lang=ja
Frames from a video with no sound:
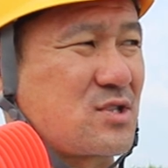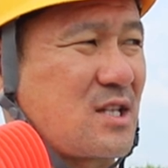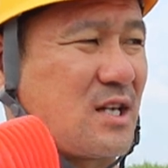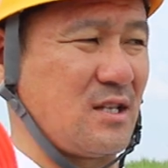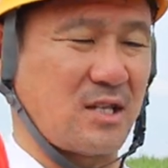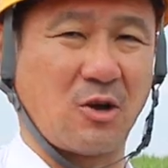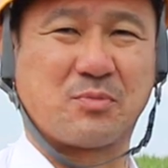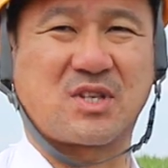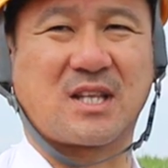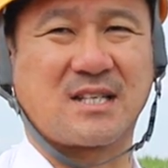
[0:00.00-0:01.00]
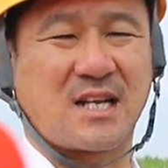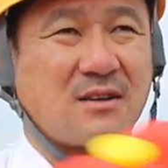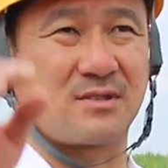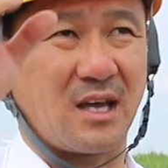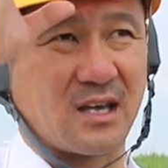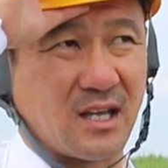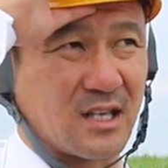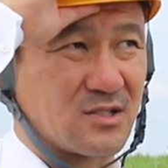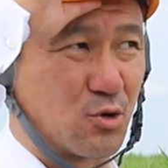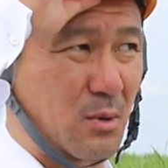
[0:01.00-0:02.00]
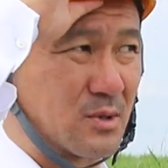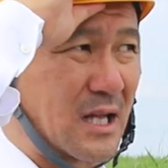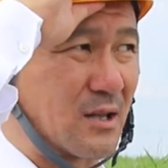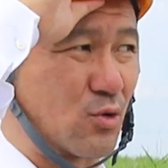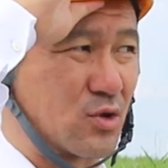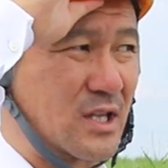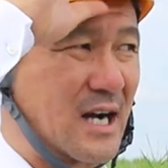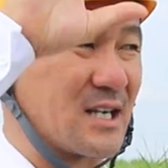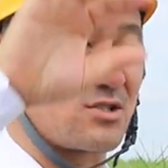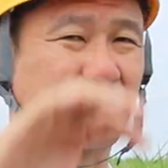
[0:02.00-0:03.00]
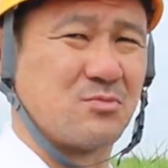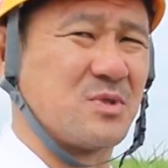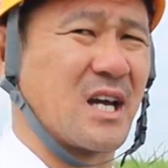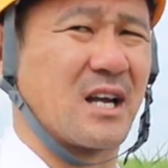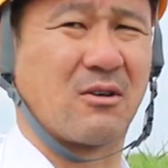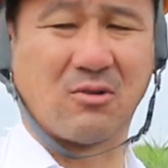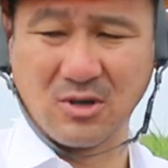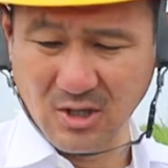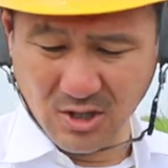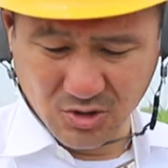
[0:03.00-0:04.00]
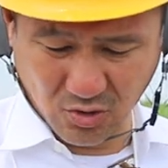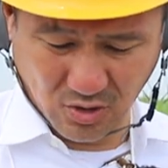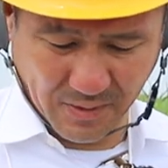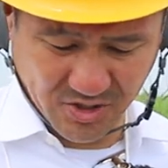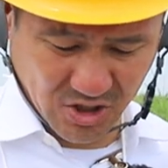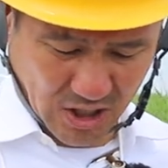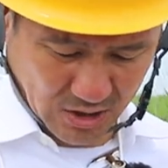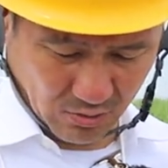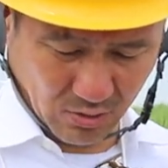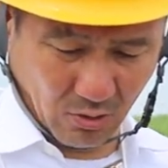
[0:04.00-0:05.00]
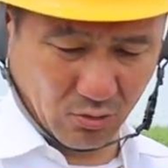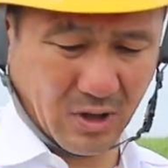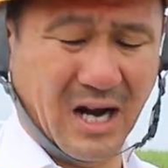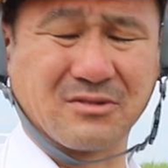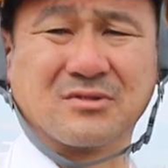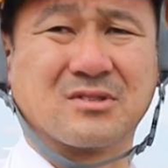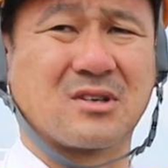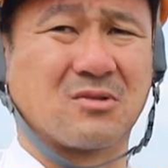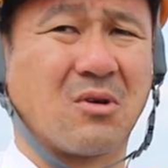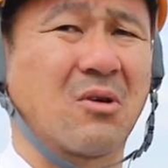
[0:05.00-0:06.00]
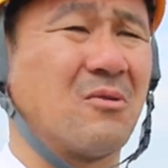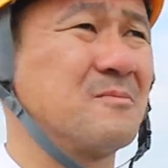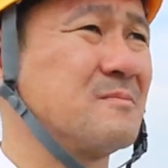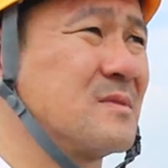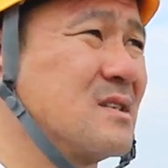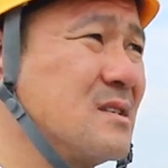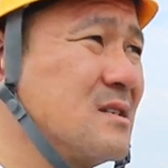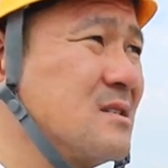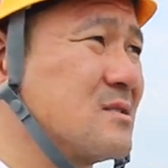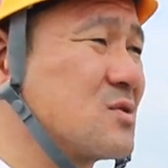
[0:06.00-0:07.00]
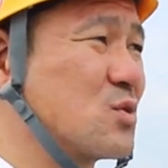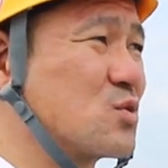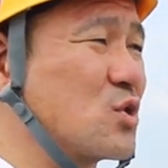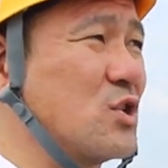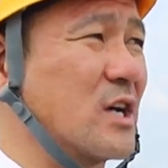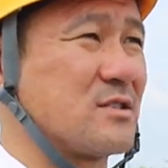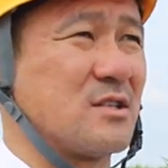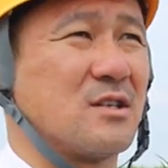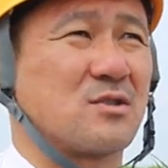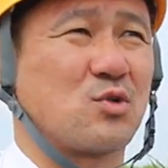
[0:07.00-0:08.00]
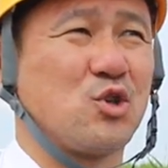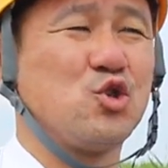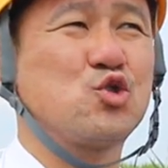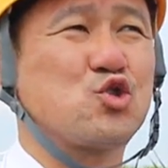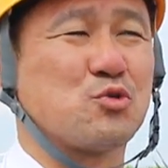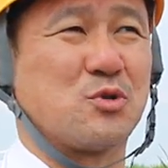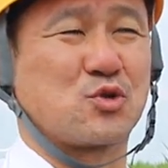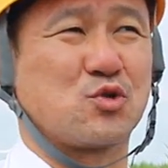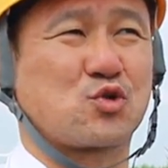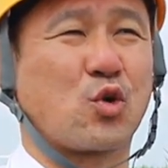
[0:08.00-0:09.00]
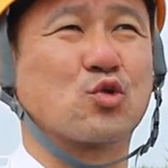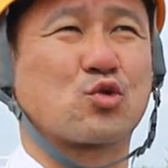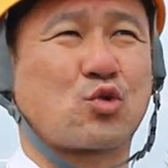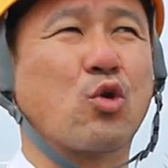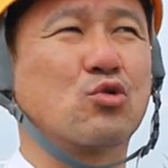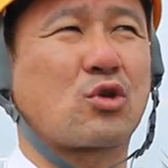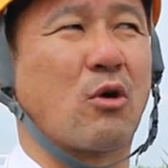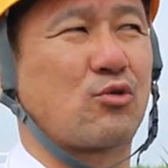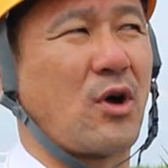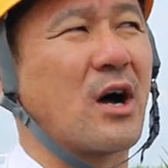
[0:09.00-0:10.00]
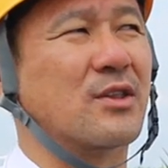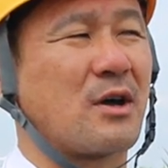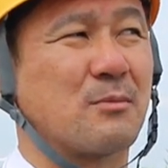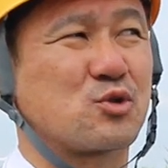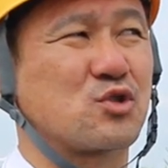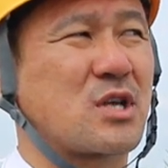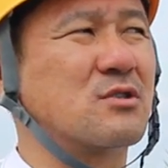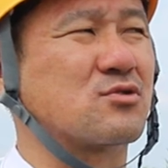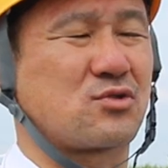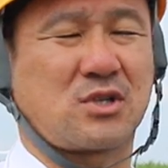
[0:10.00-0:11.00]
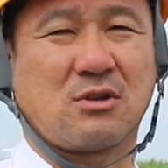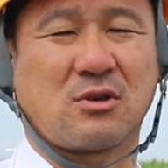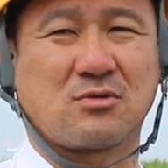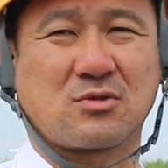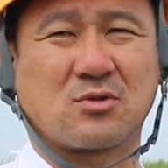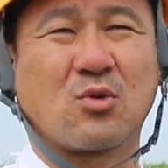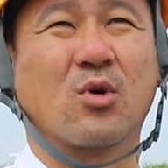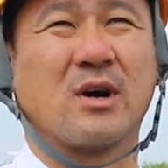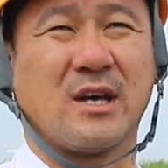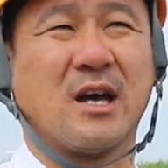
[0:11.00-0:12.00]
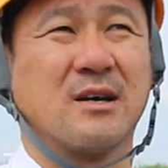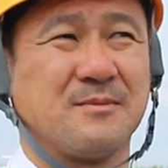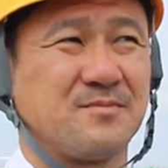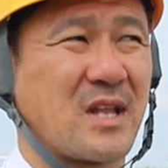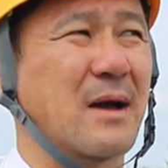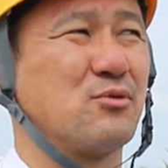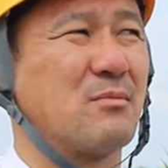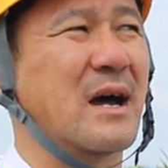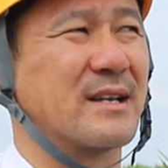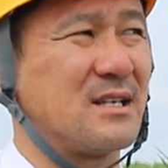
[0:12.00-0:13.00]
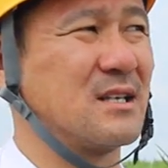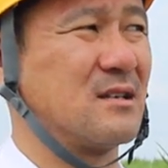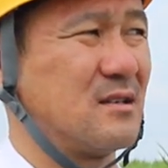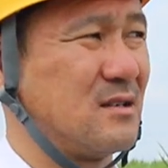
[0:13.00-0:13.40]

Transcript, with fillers: ンつけたりテロップつけたりじゃなくて携帯でそのままただ撮って流しとるみたいなのちょっと試しにやっとったことがあるんですけどその時のやつでねそれ YouTube にそいつ撮撮ったことあんだもうそれ削除してるけどその動画ねだいぶ前に